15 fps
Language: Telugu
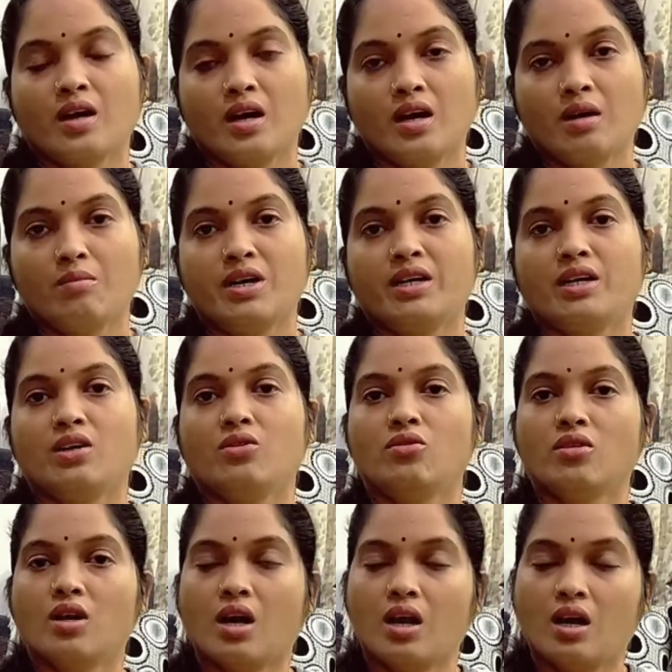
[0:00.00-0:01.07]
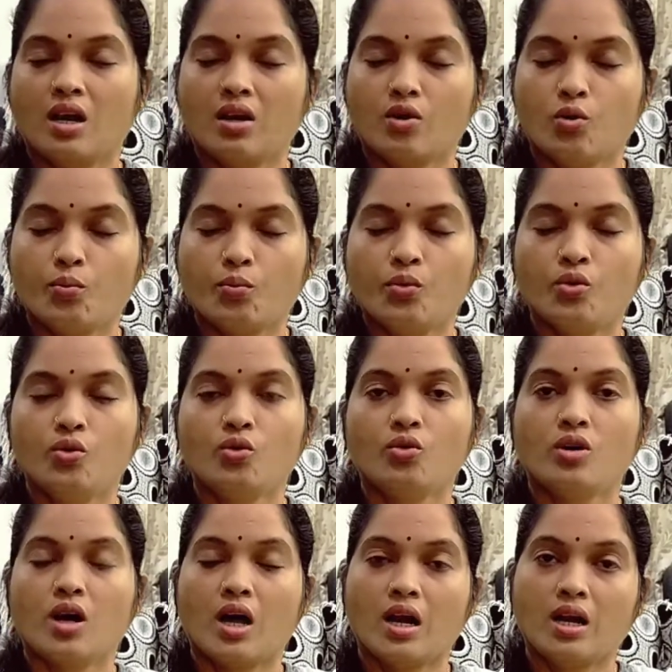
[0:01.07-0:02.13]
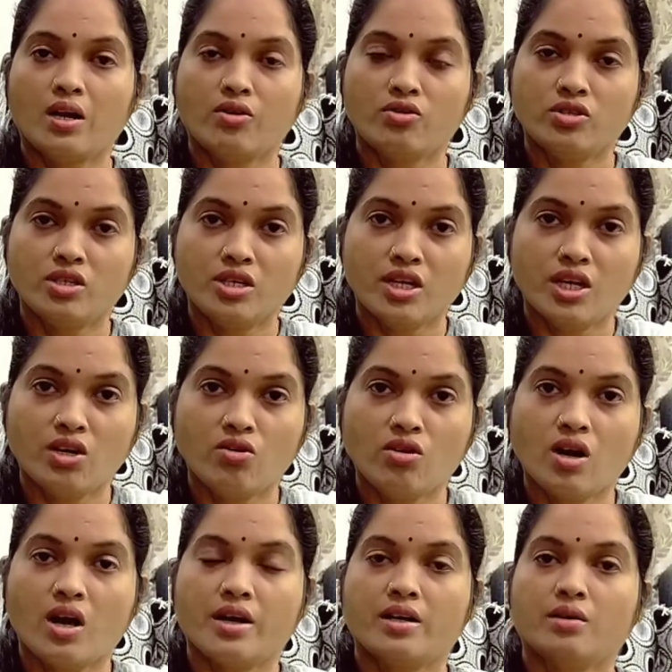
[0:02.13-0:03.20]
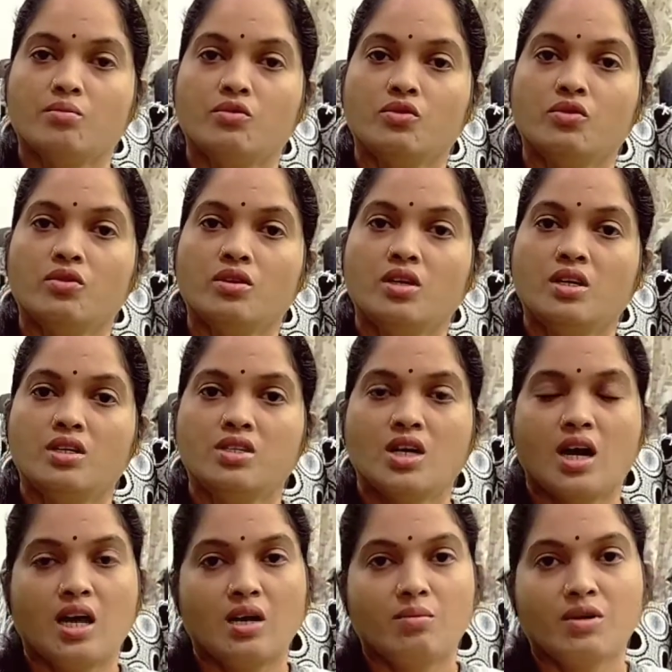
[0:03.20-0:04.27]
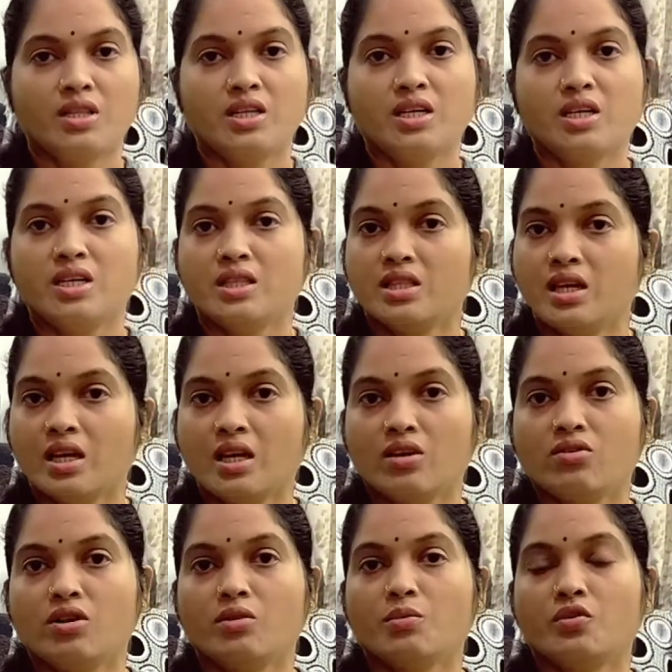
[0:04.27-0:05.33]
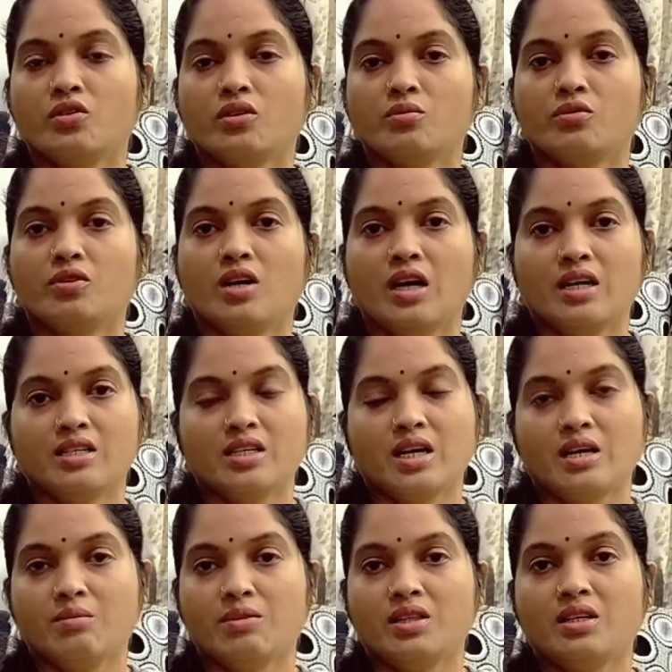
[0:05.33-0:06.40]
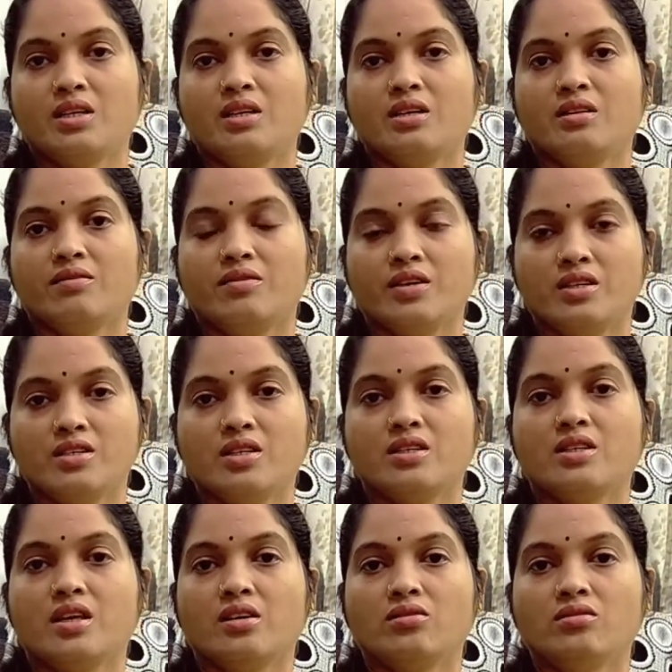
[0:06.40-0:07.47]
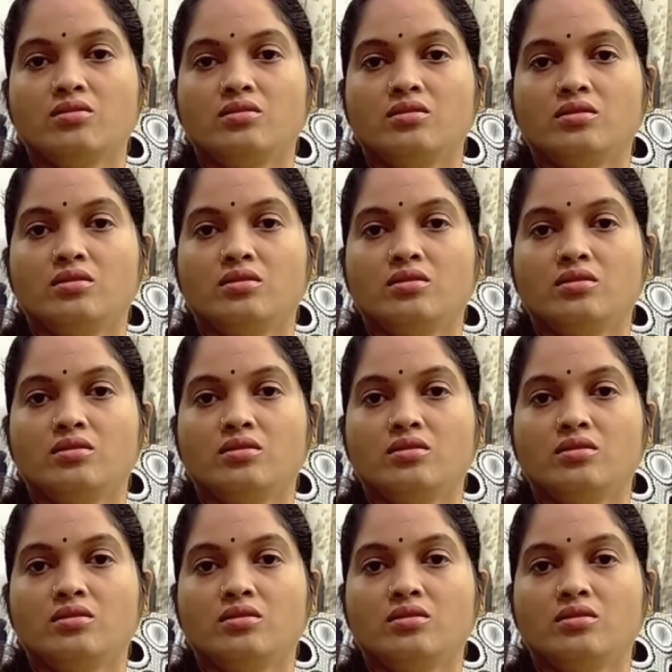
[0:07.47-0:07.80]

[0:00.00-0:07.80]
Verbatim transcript: కళ్ళ మంటలు కళ్ళ నొప్పులు కళ్ళ నుంచి నీళ్లు కారటము చాలామందికి నిద్ర లేకుండా పోవటము అలా చాలామందికి ఫేస్ చేశారు